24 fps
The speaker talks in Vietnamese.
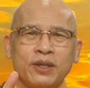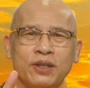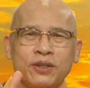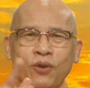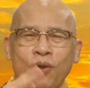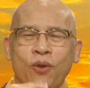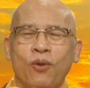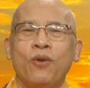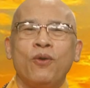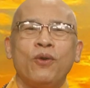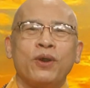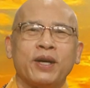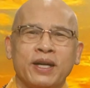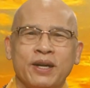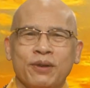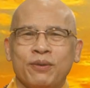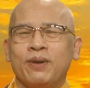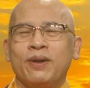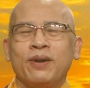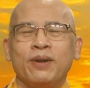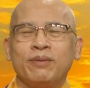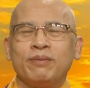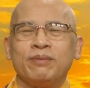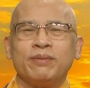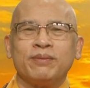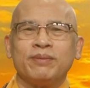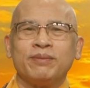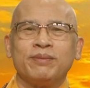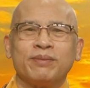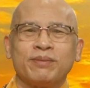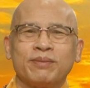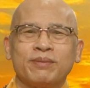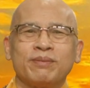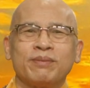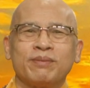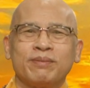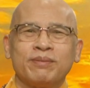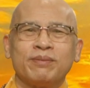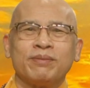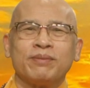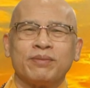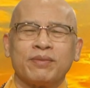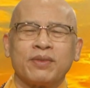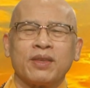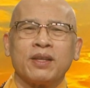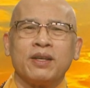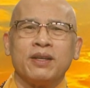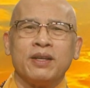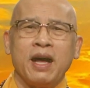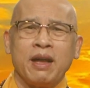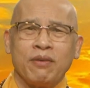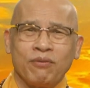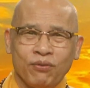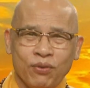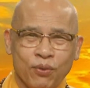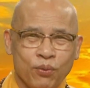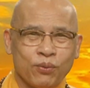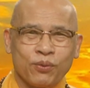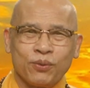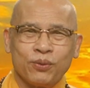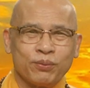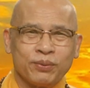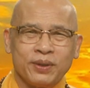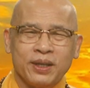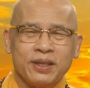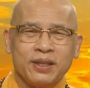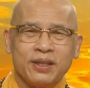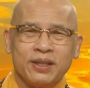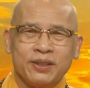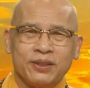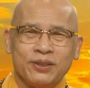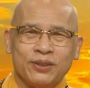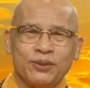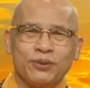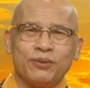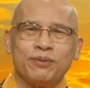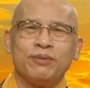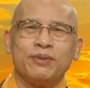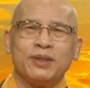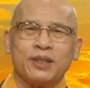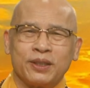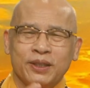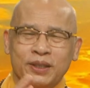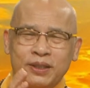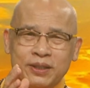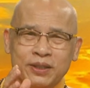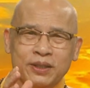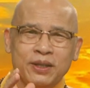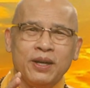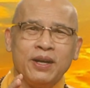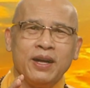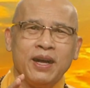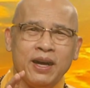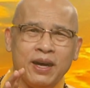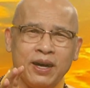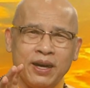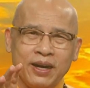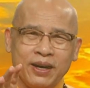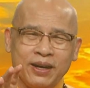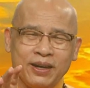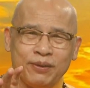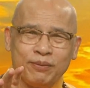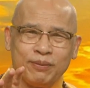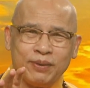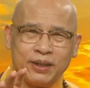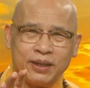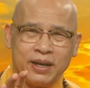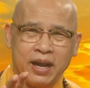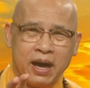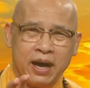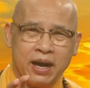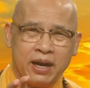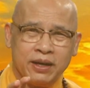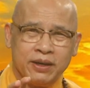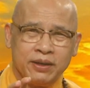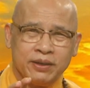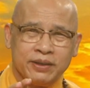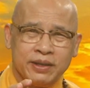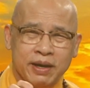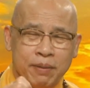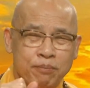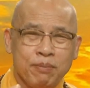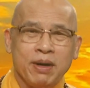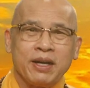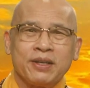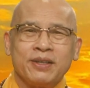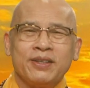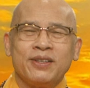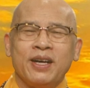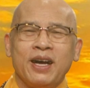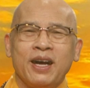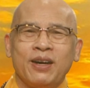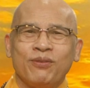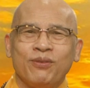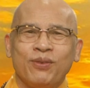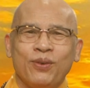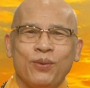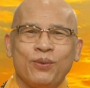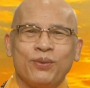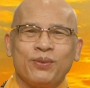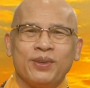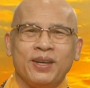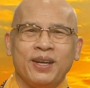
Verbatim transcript: cái đô hoa nào đó hạnh phúc cũng thế mình nghĩ à, mình đã nắm bắt được hạnh phúc